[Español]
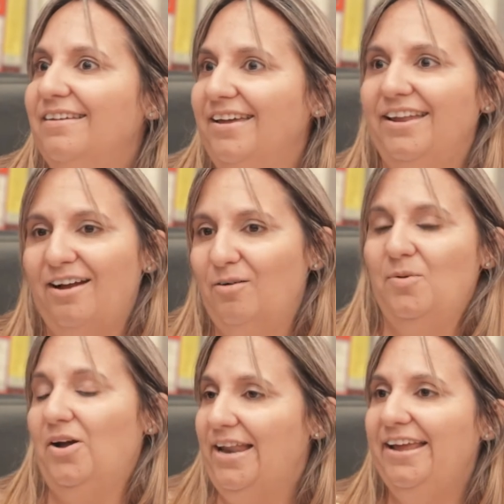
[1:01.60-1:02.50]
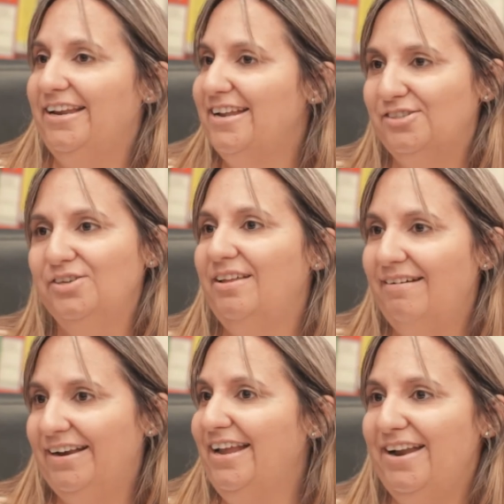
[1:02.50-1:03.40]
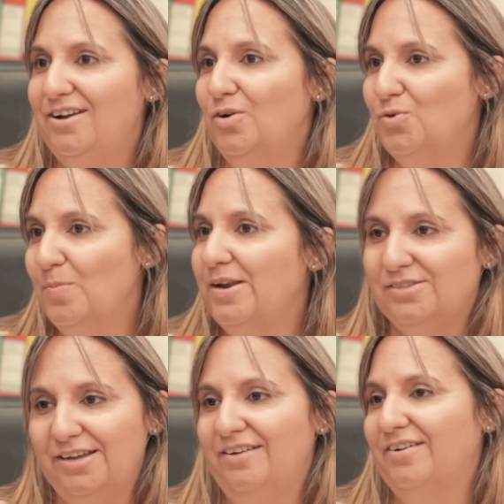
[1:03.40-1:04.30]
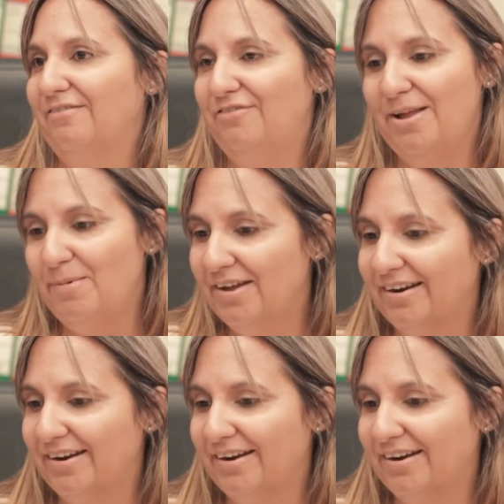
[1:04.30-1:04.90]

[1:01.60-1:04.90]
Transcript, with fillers: Era como que la inclinación estaba clara, los números, era lo que fuera más de